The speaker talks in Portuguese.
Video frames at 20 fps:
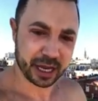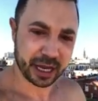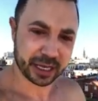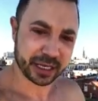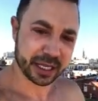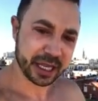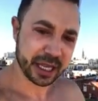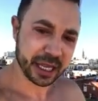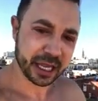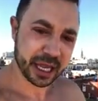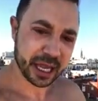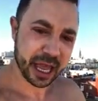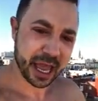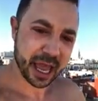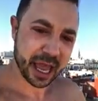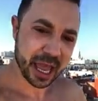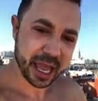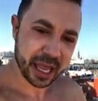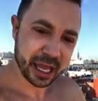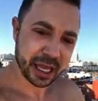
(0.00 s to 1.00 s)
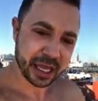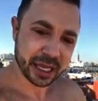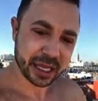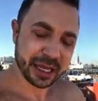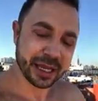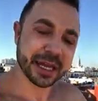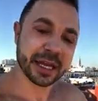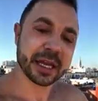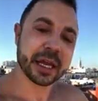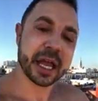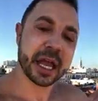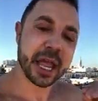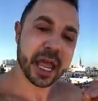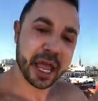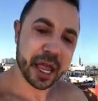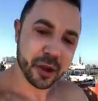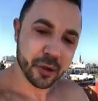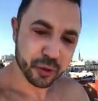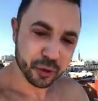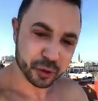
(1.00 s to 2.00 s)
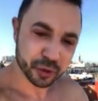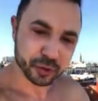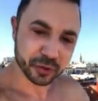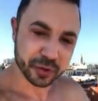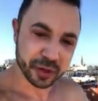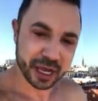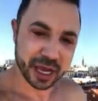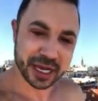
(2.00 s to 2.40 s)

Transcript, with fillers: Aqui é euro.